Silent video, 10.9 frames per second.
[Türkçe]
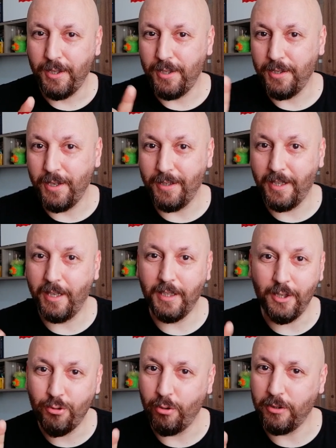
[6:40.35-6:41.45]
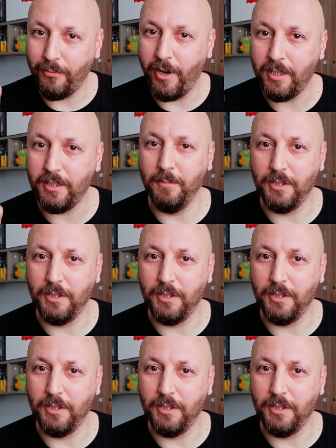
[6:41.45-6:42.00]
İngiltere'den çok da farklı